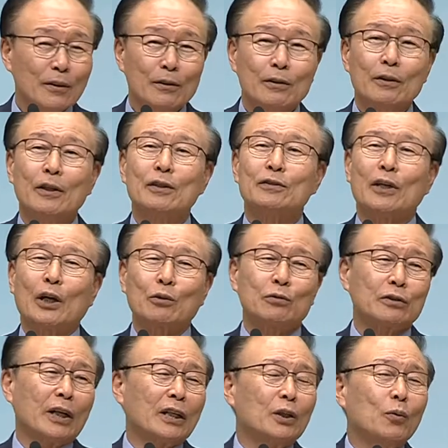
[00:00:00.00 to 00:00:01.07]
그래서
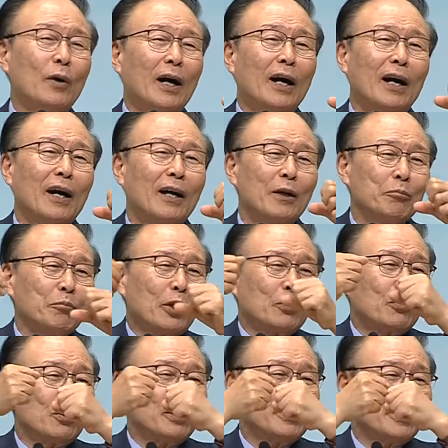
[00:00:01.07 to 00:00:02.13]
하루살이와
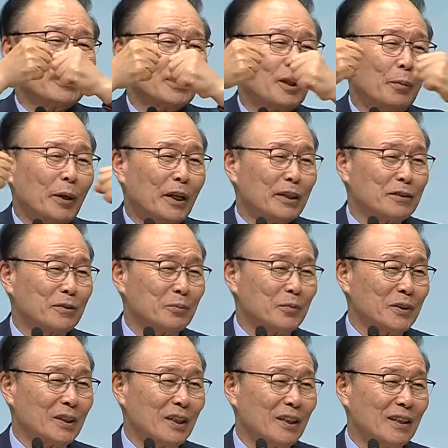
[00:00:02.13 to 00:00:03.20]
메뚜기는 영입을
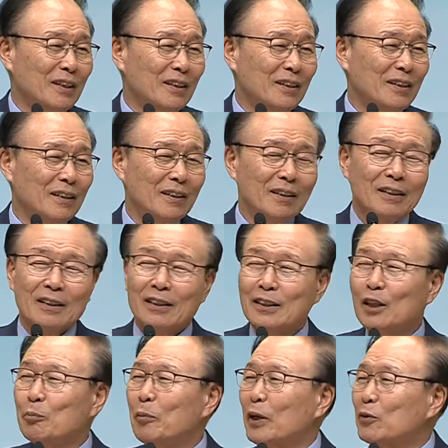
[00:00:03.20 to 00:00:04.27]
했습니다.
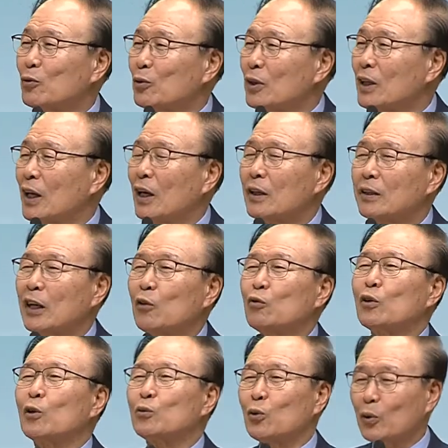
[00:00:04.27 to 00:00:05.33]
그다음 메뚜기가
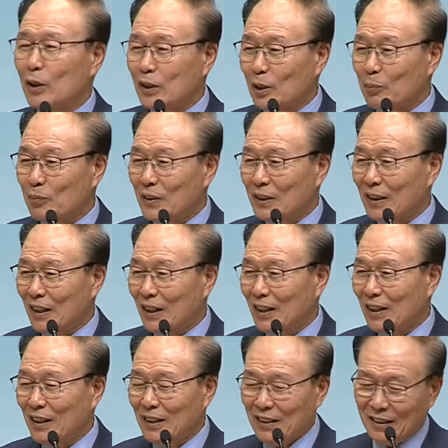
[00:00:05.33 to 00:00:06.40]
깨구려고 놀게 됩니다.
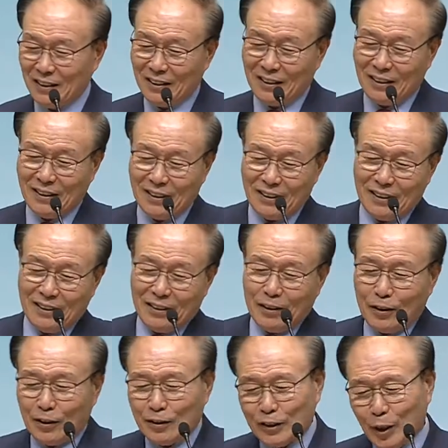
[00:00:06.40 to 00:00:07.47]

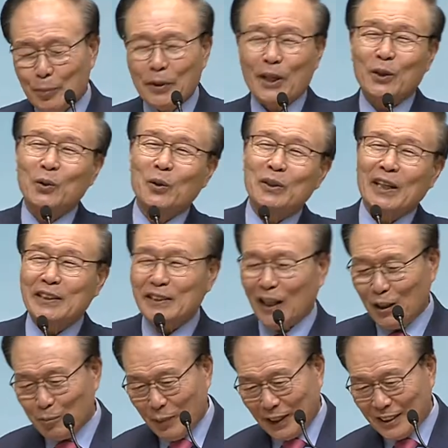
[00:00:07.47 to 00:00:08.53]
재밌게 놀다
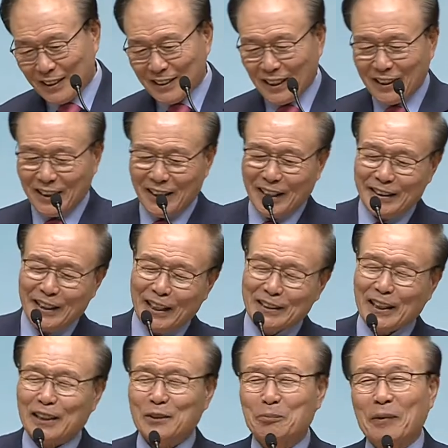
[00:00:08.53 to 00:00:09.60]
내일 만나자 그래 내일
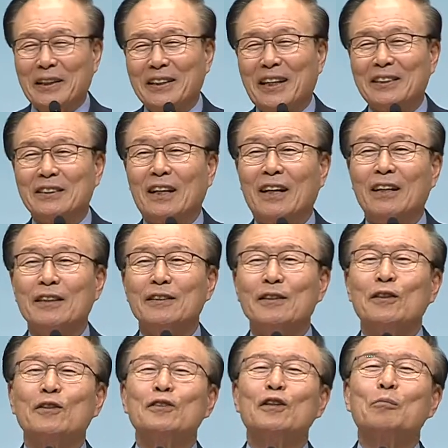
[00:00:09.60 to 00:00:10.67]
다시 만나자
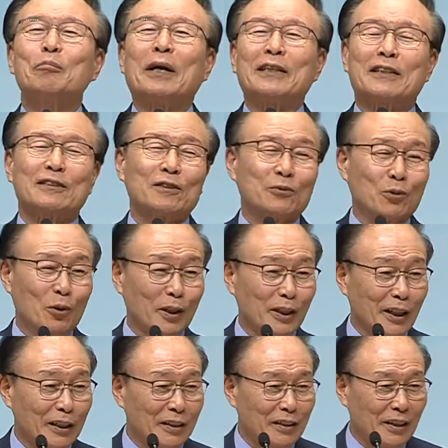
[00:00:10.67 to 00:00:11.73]
그런고늘 만나서 놀게
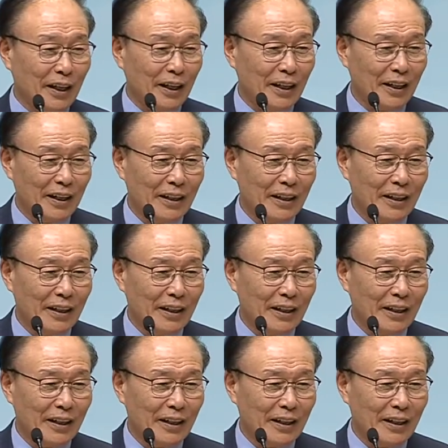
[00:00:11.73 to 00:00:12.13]
되는데